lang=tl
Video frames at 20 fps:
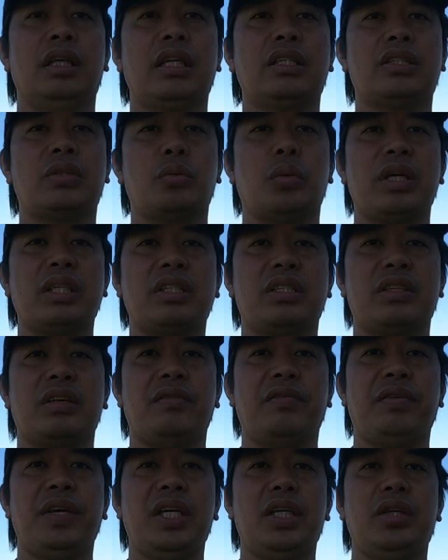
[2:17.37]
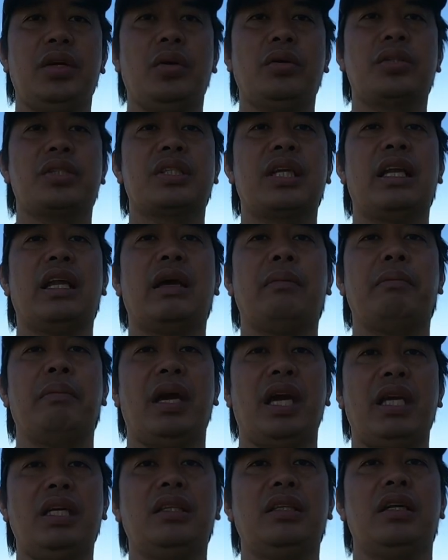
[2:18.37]
let's watch the videos that I
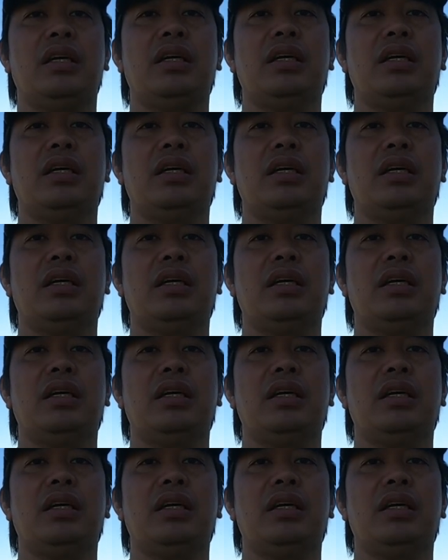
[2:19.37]
made